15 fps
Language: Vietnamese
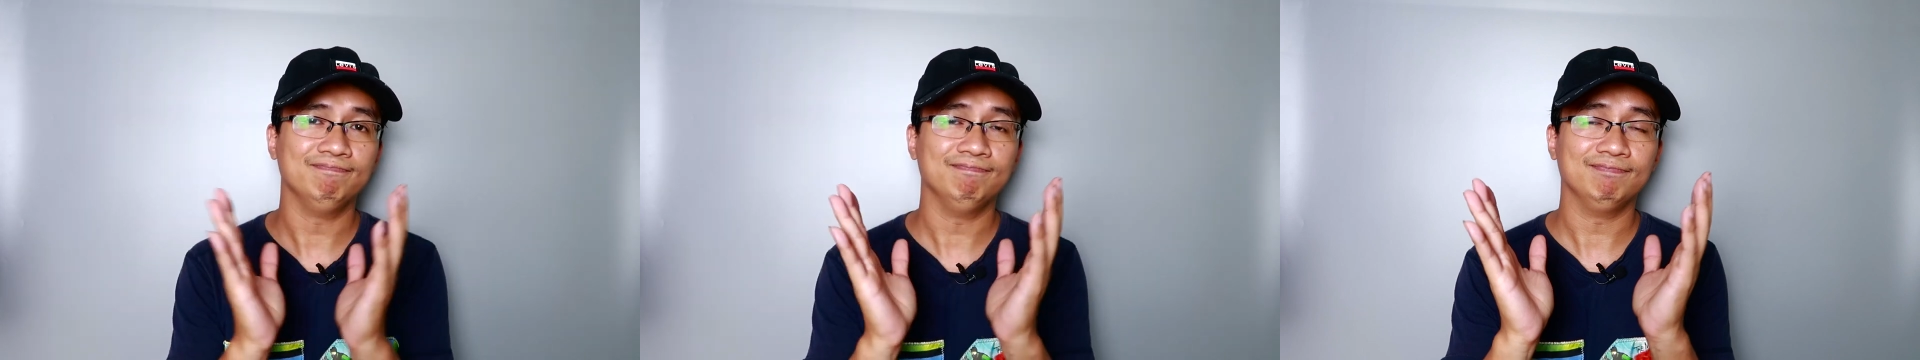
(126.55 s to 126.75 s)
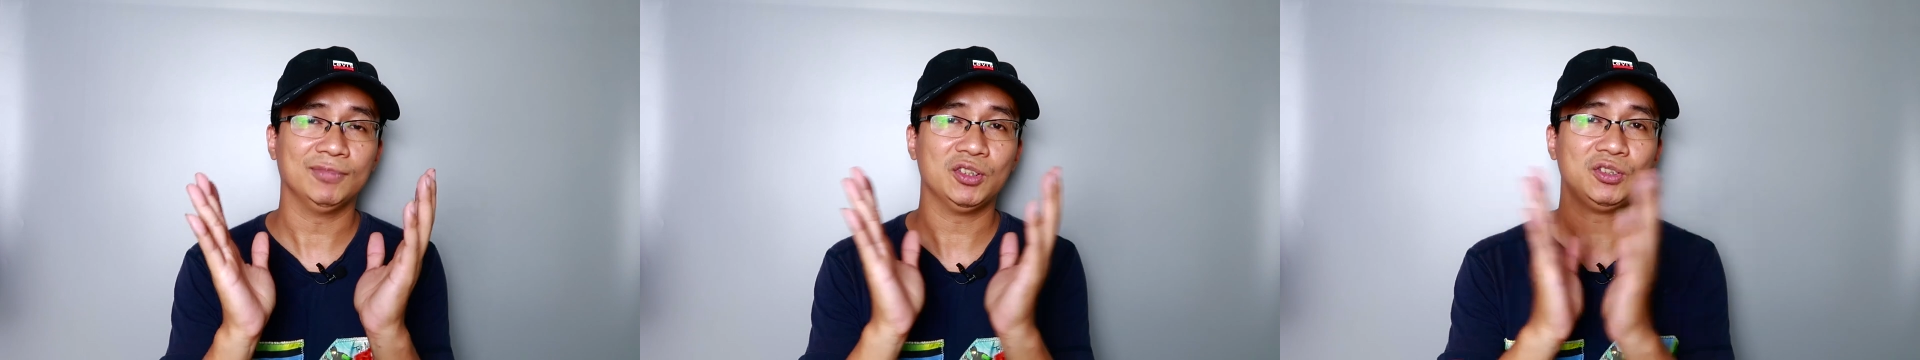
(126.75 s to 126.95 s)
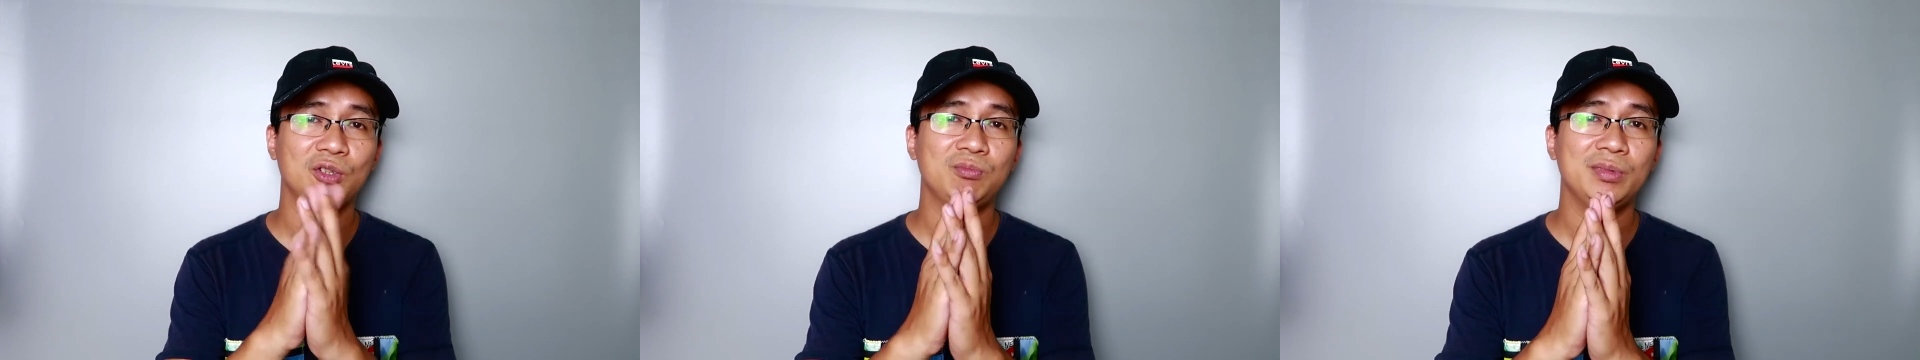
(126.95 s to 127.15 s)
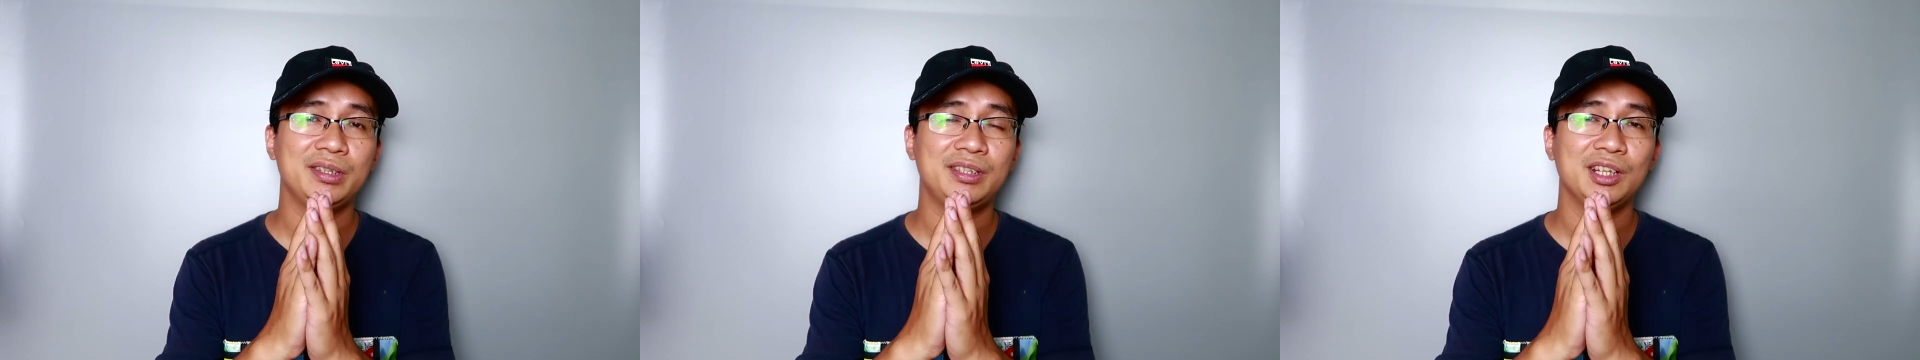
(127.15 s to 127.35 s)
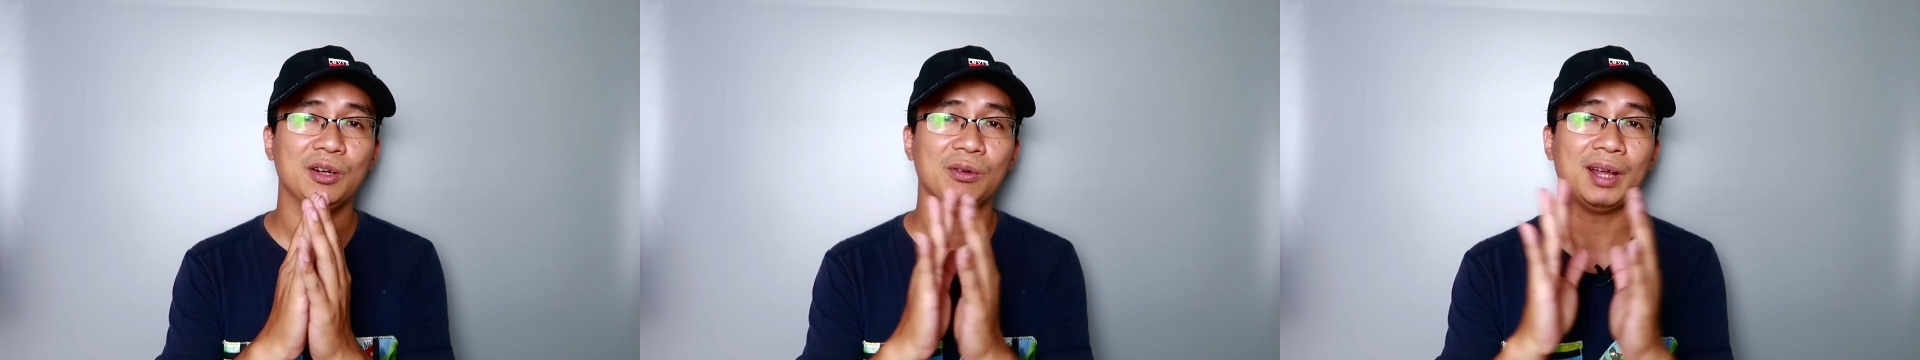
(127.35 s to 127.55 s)
nó giống như
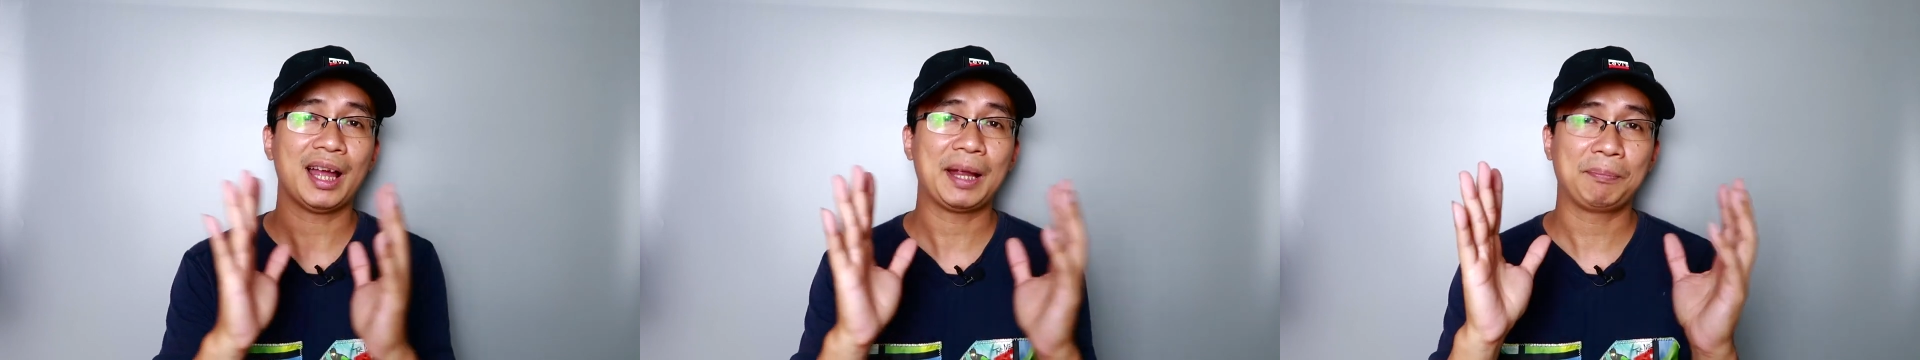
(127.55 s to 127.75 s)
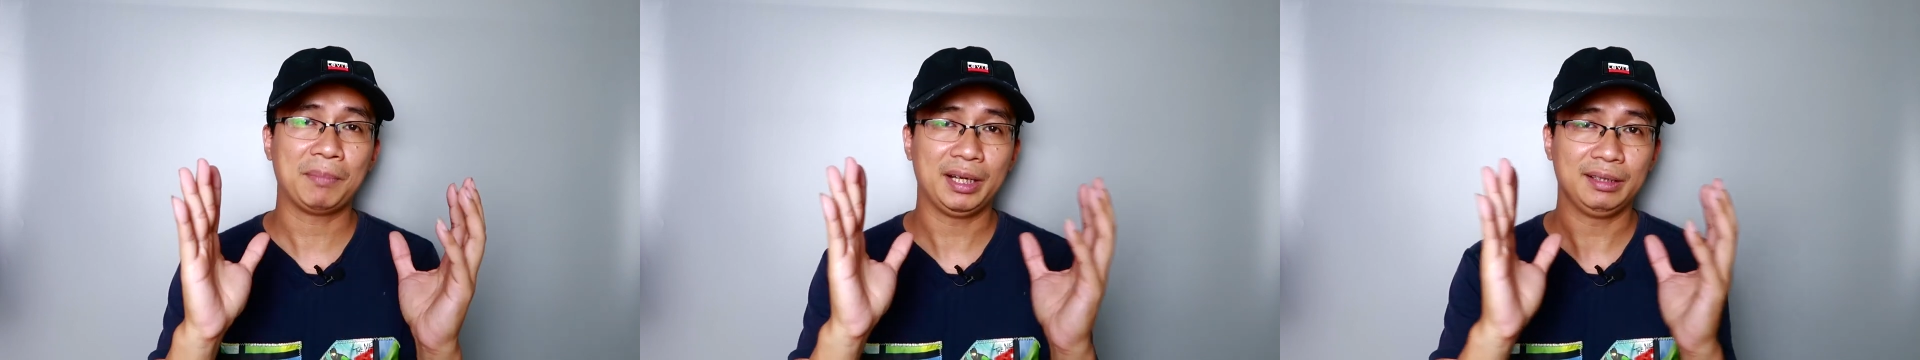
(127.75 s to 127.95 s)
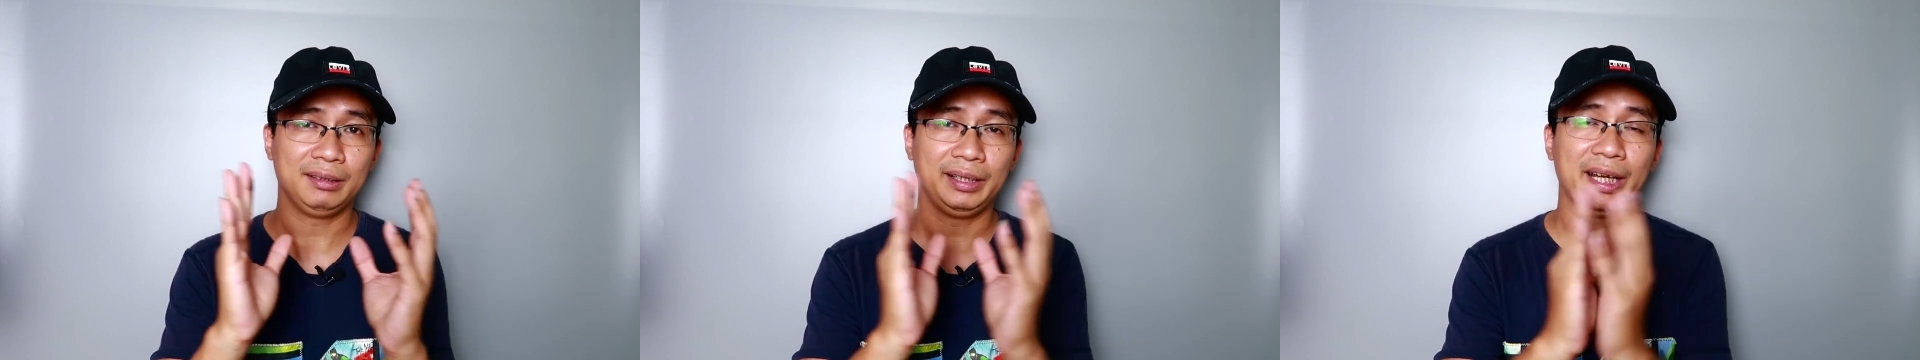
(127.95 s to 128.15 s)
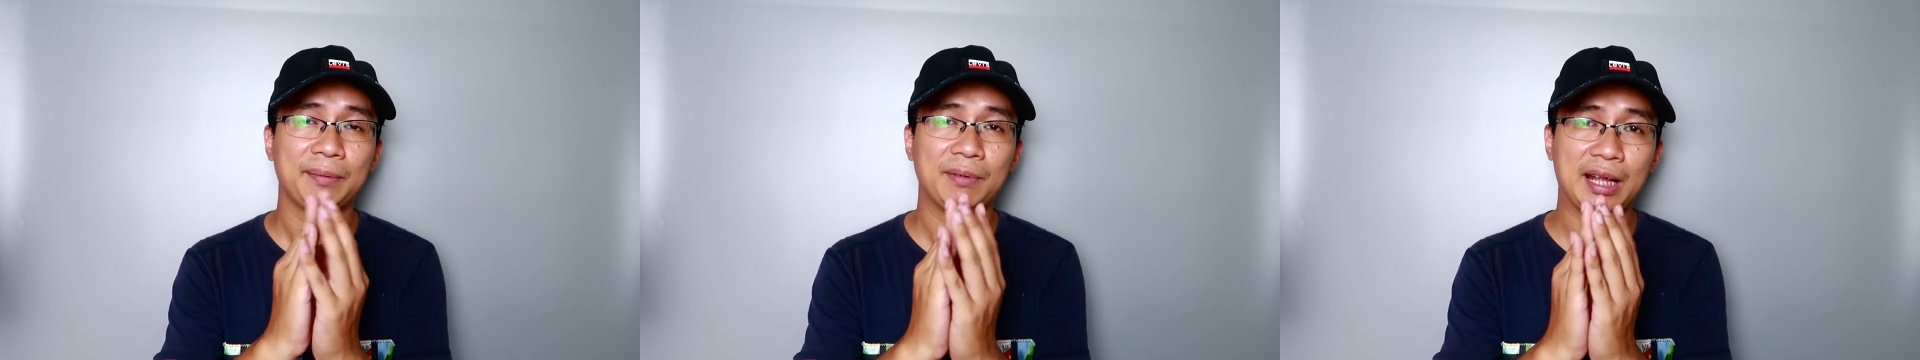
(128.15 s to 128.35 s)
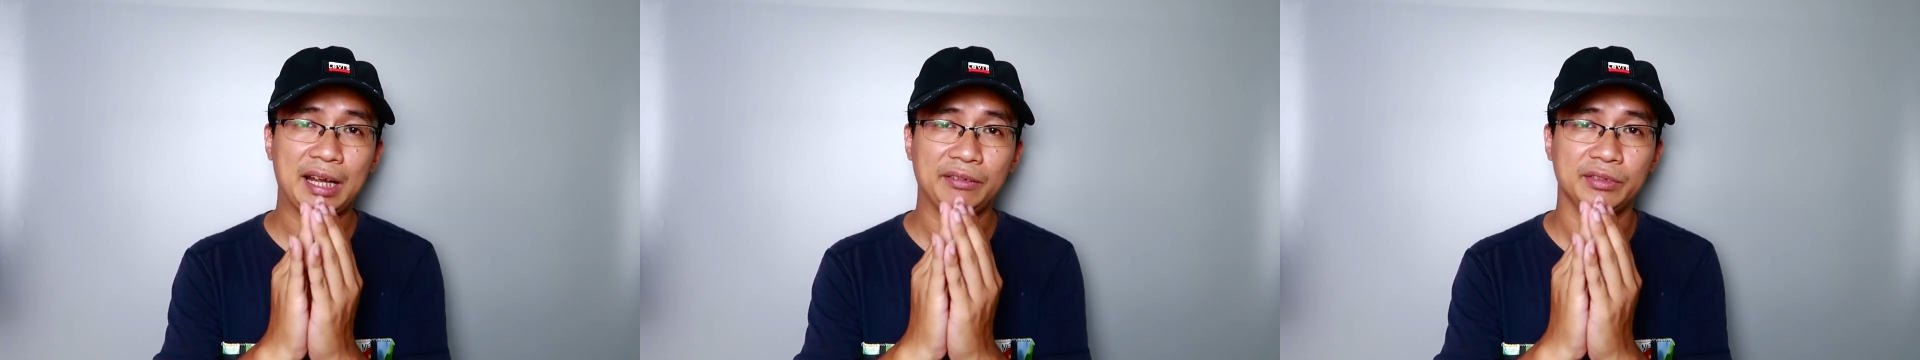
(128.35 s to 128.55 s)
kiểu hai mảnh
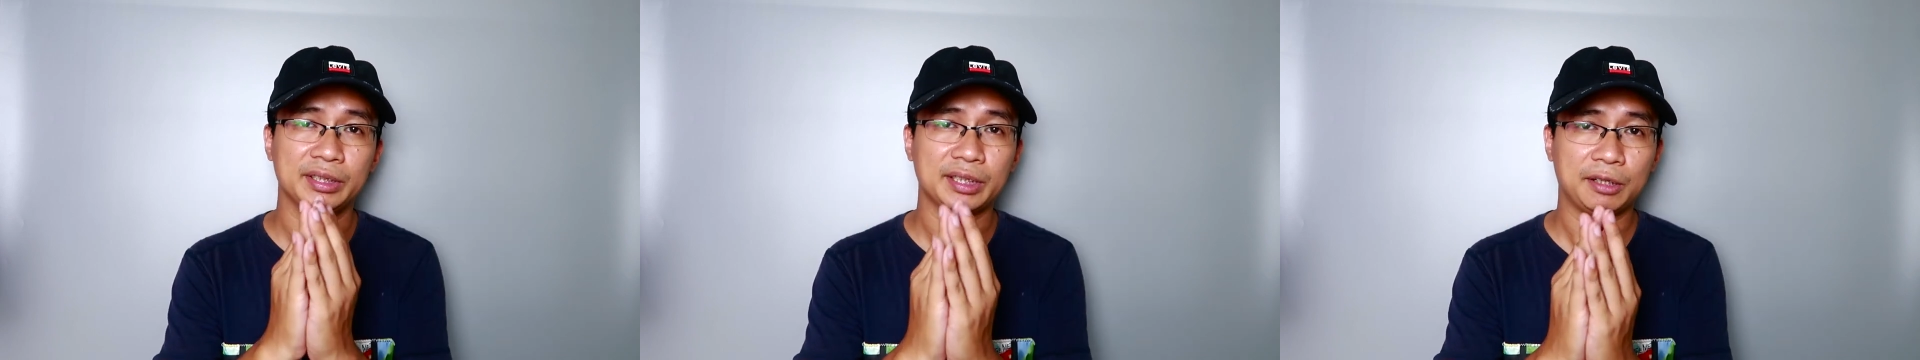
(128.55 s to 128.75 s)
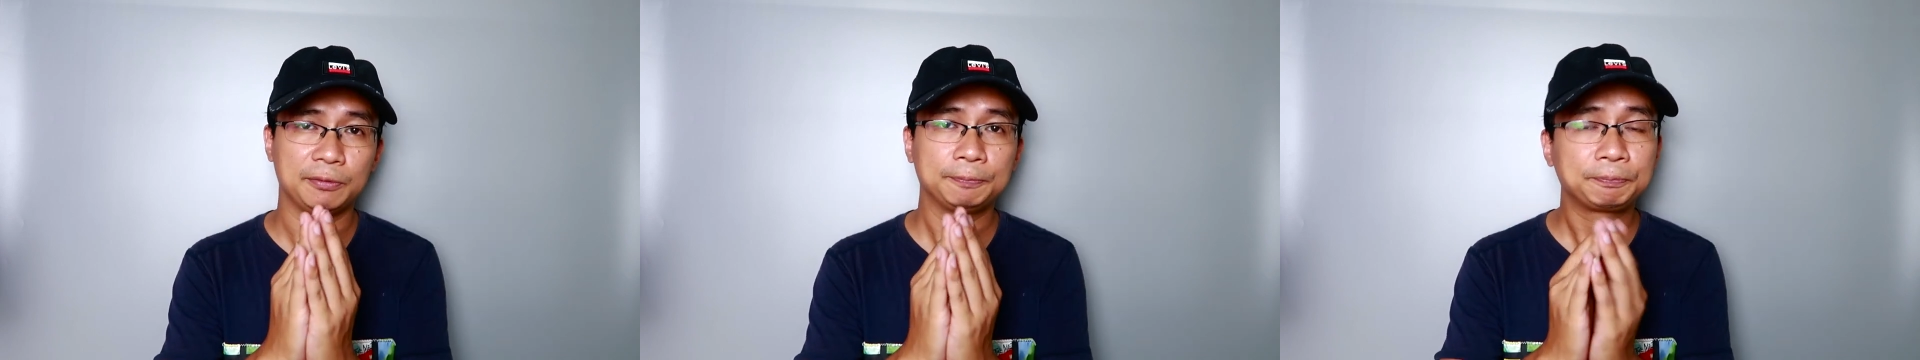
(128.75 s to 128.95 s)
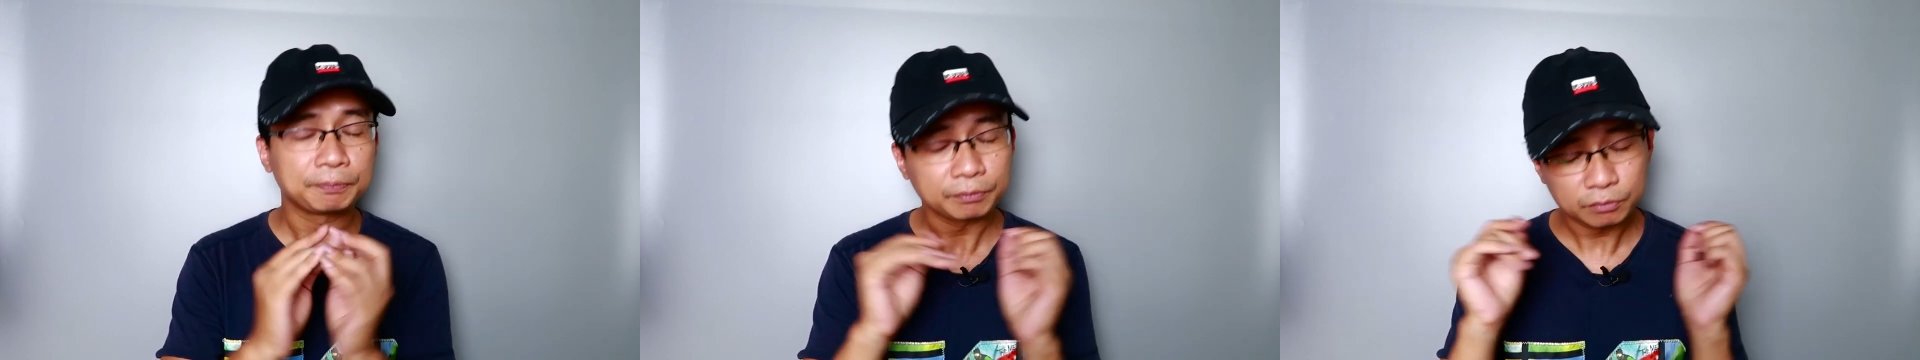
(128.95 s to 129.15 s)
ghép lại với nhau